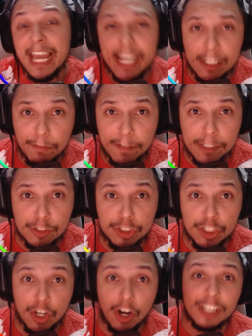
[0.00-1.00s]
E no vídeo
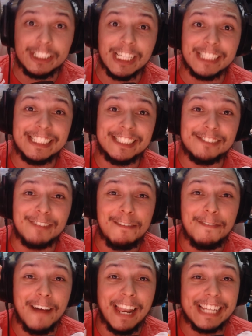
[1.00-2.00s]
de hoje a gente vai
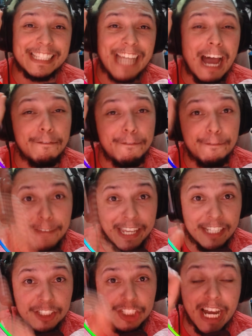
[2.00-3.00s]
falar da
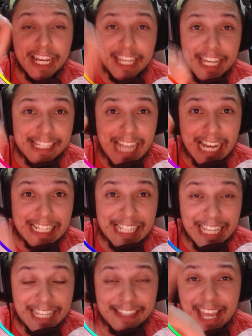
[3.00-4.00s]
Pintia e da
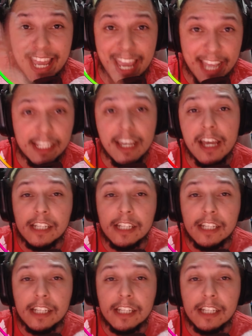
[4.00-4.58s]
Cleitn.